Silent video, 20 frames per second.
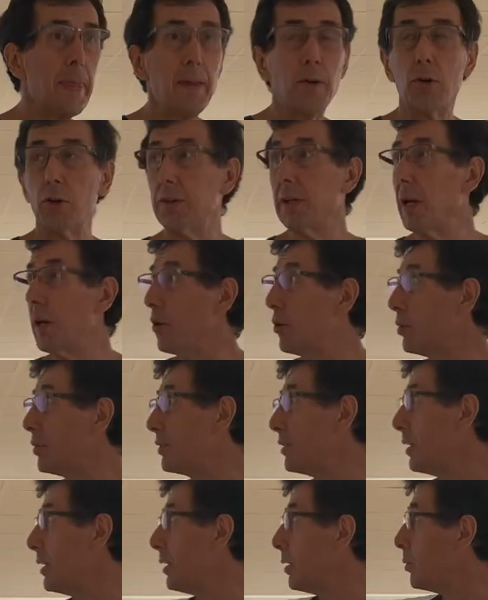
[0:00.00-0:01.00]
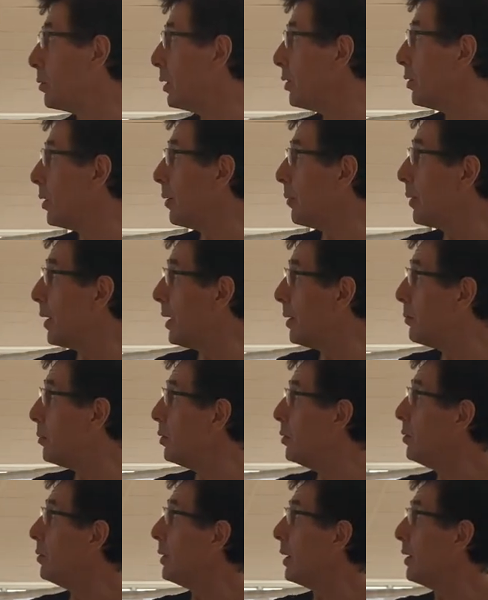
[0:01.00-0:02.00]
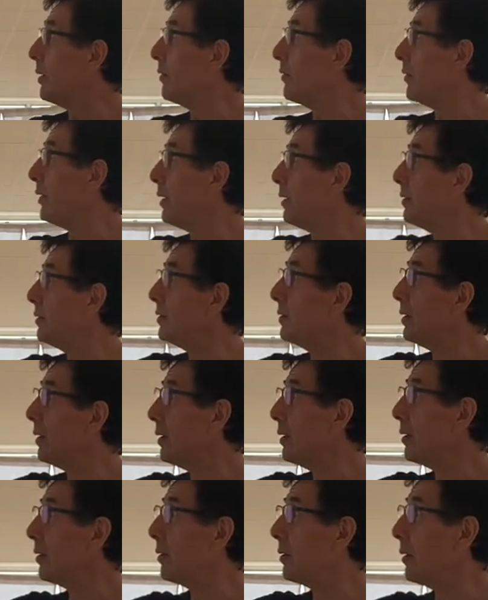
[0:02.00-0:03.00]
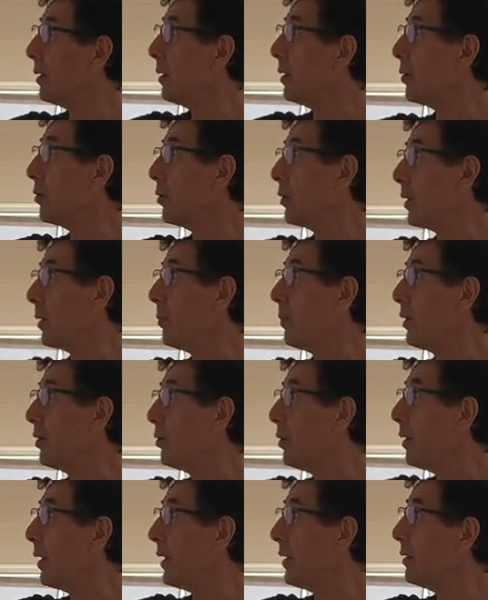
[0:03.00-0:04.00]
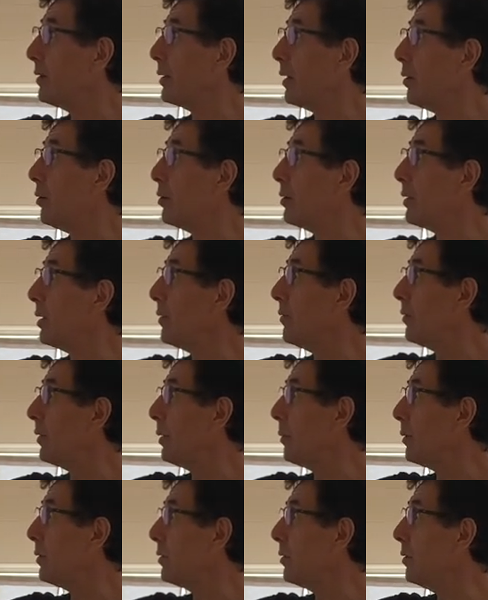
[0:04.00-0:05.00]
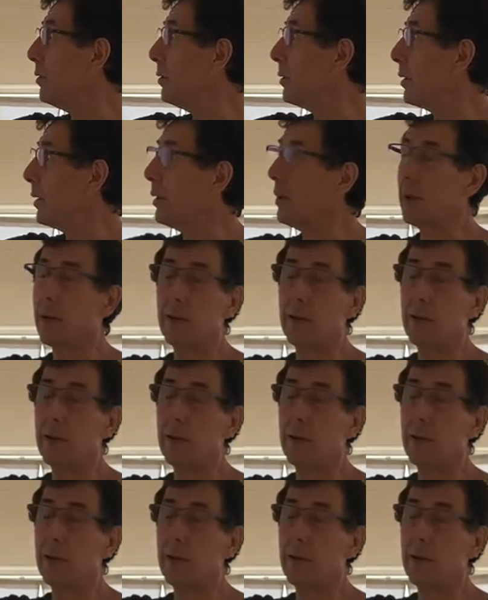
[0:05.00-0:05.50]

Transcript: Otra cosa es cuando hablamos la diferencia eh, con respecto a esta otra inflamación, que es la